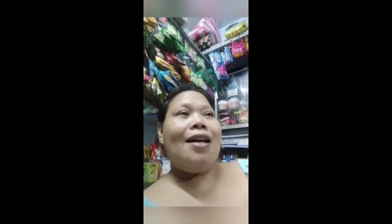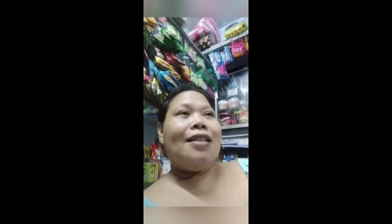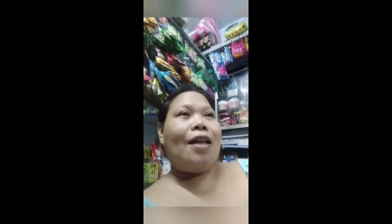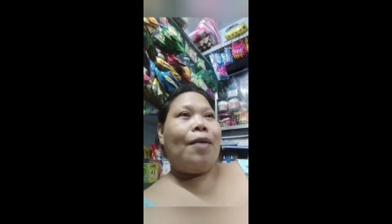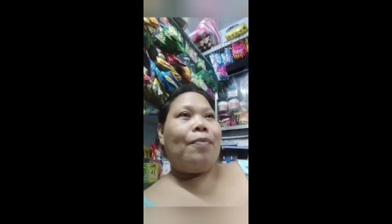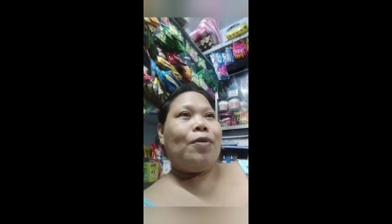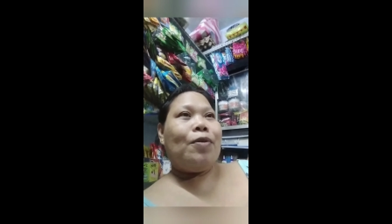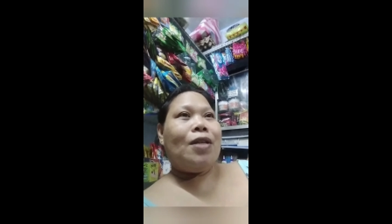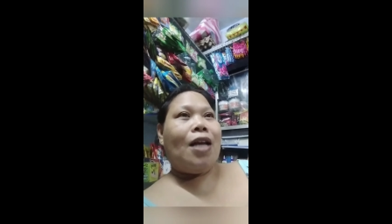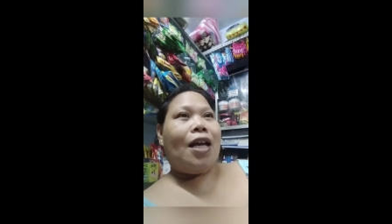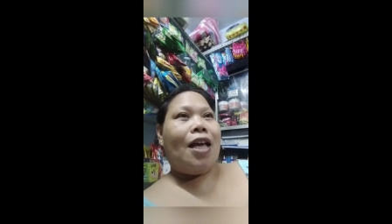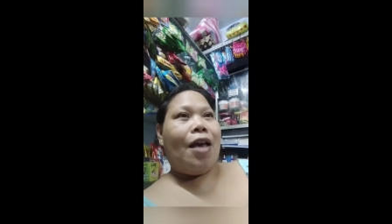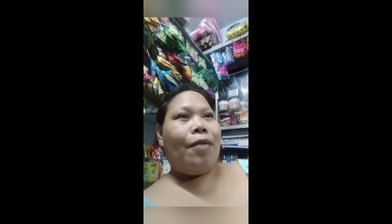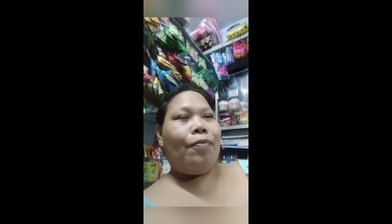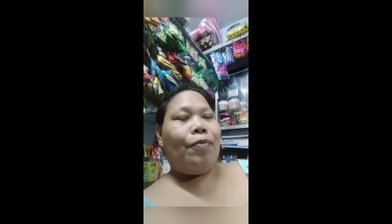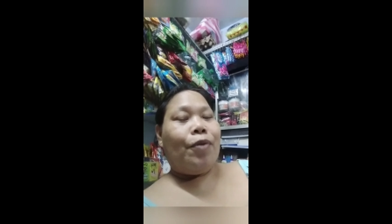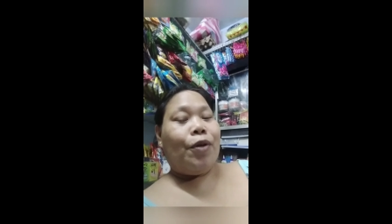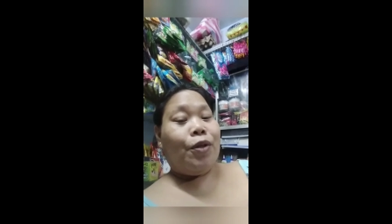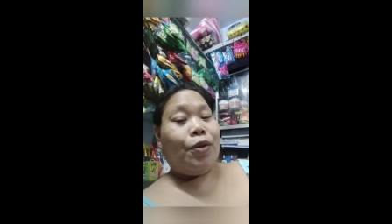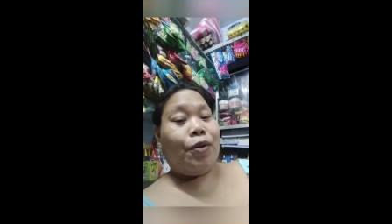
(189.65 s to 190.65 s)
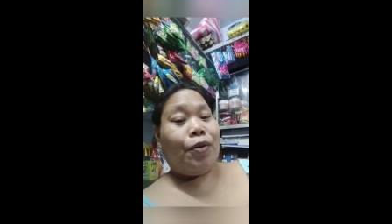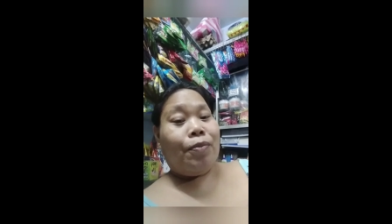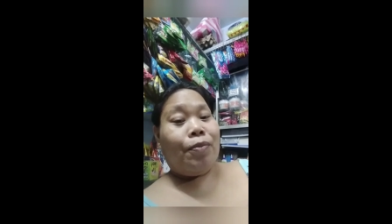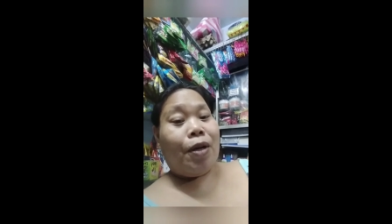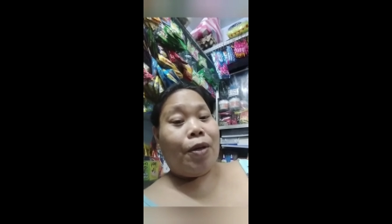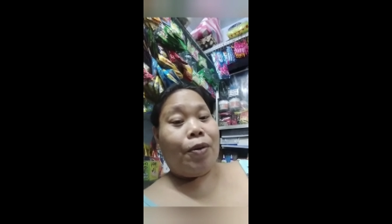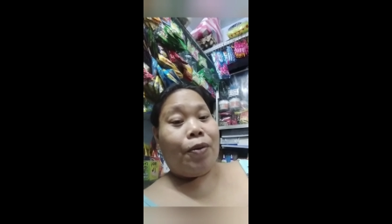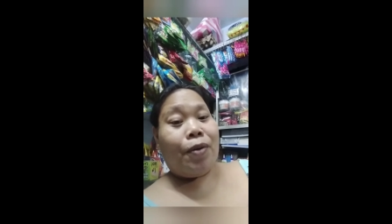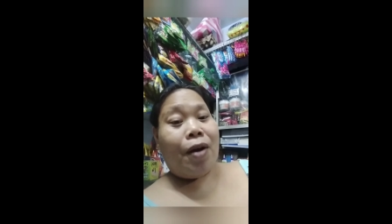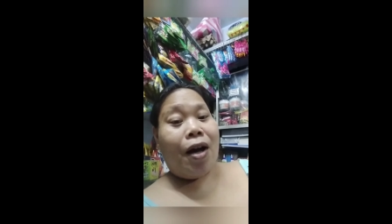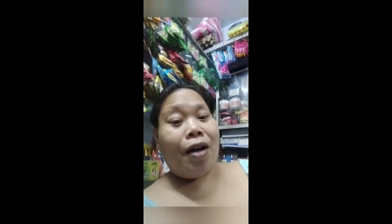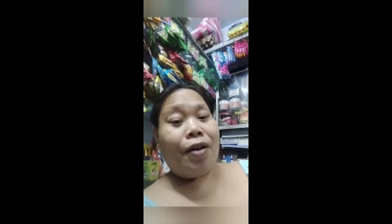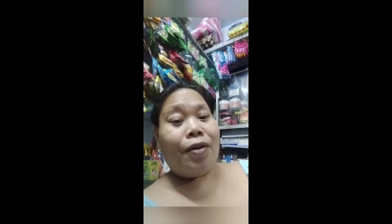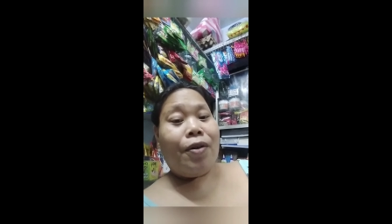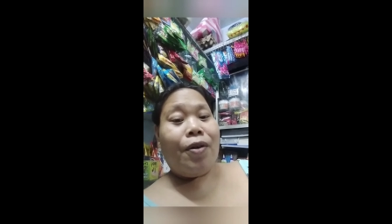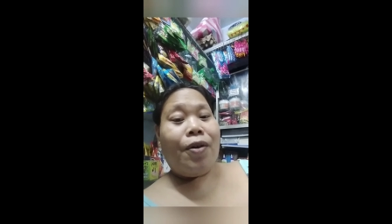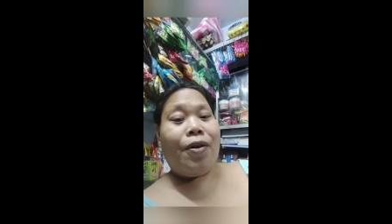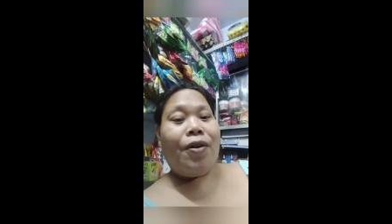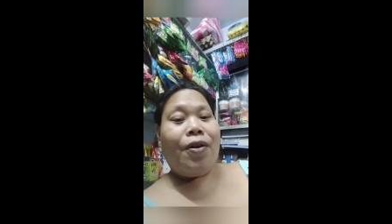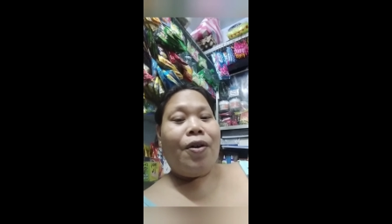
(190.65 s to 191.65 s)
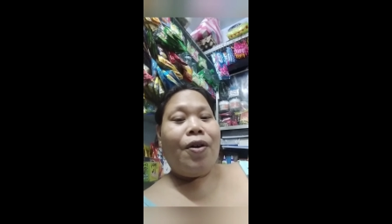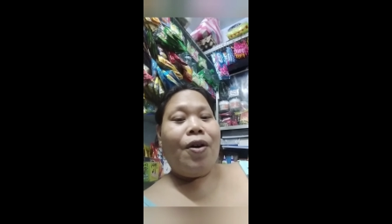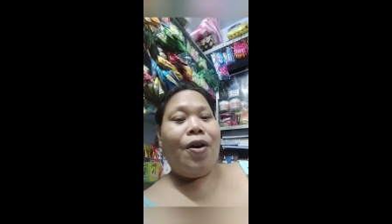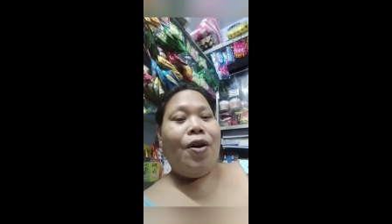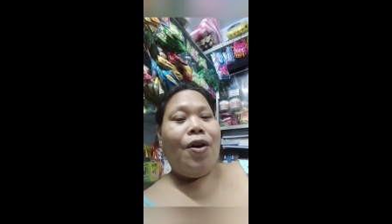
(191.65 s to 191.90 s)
Tapos nag-effort yung manugang ko,